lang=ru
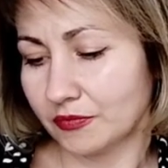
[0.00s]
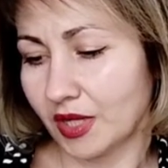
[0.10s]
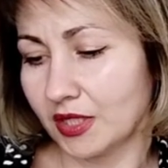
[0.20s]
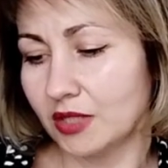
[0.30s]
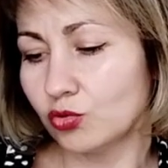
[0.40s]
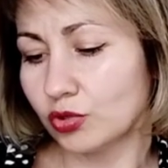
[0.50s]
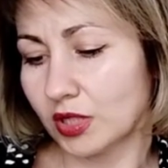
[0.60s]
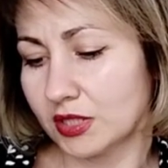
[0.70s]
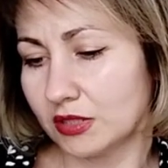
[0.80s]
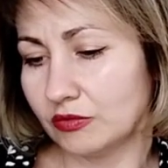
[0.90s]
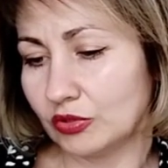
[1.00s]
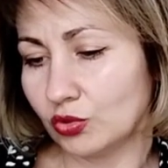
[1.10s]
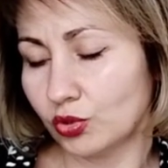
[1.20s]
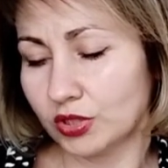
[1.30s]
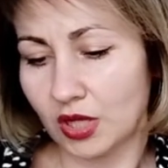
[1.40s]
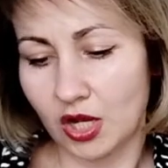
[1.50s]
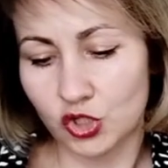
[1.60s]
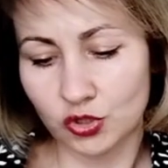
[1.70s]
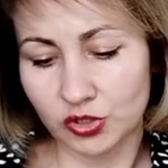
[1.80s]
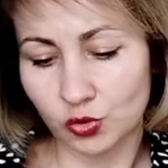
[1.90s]
Какие тут красивые нотки. А
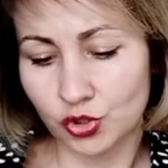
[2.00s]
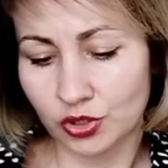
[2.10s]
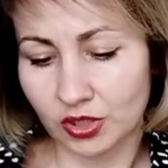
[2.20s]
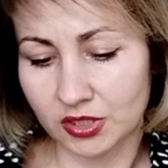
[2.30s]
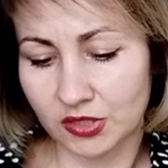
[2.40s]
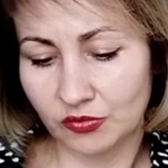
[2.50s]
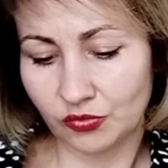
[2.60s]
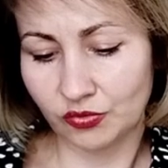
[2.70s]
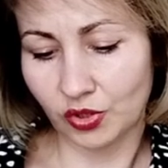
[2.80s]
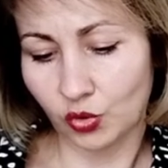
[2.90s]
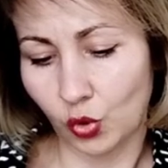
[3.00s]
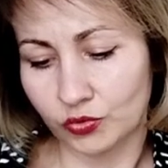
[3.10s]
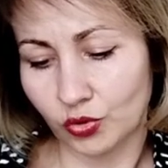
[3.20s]
еще здесь очень красивый флакон.